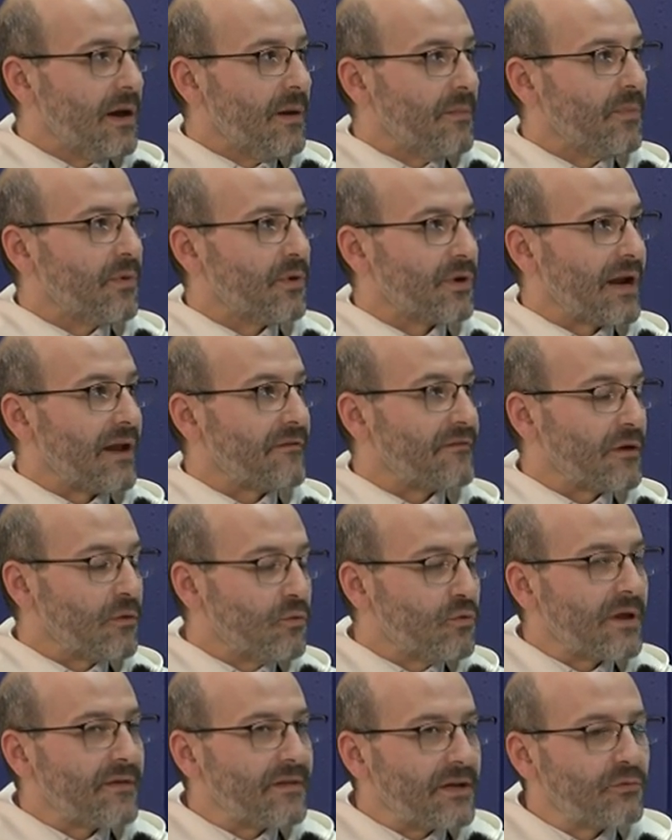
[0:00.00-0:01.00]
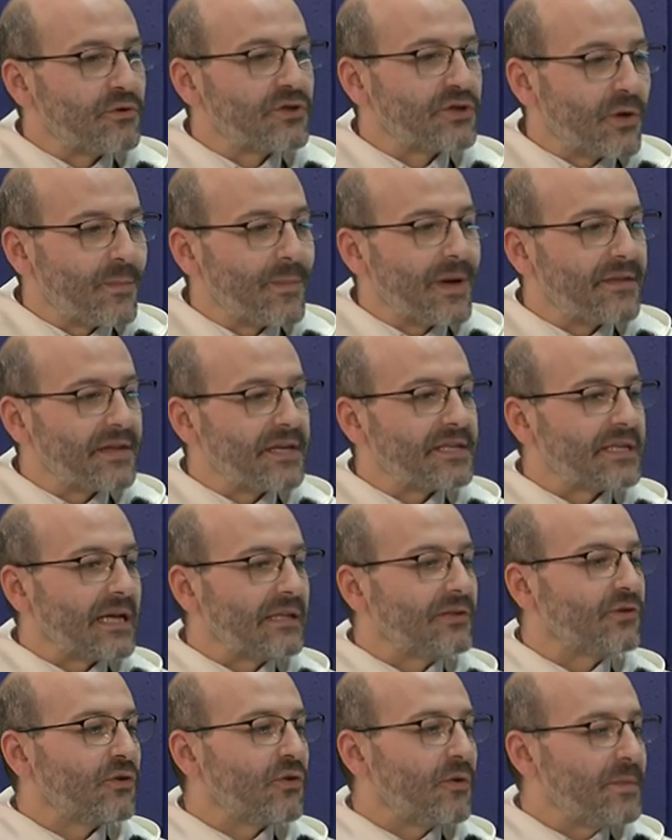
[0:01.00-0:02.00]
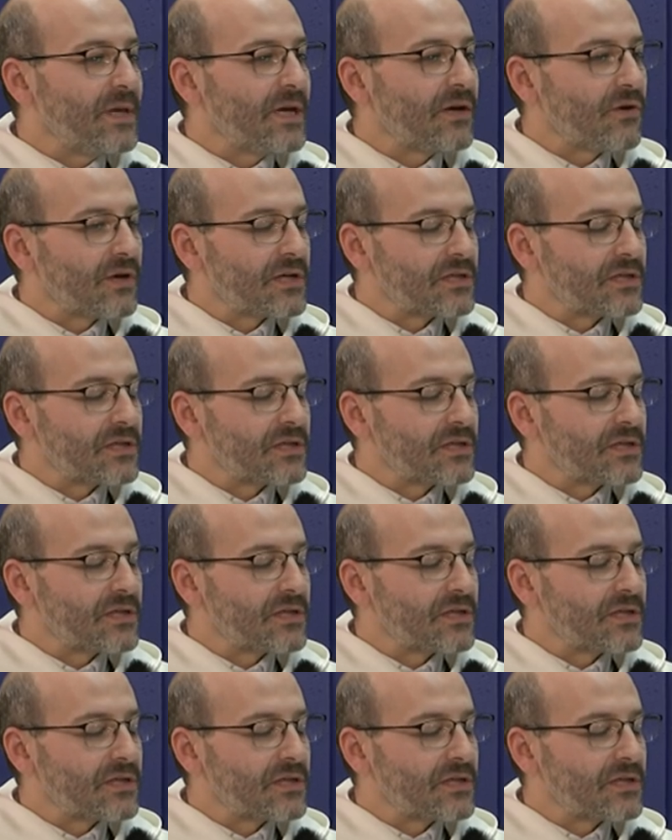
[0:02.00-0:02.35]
por la figura de nuestro Padre Santo Domingo,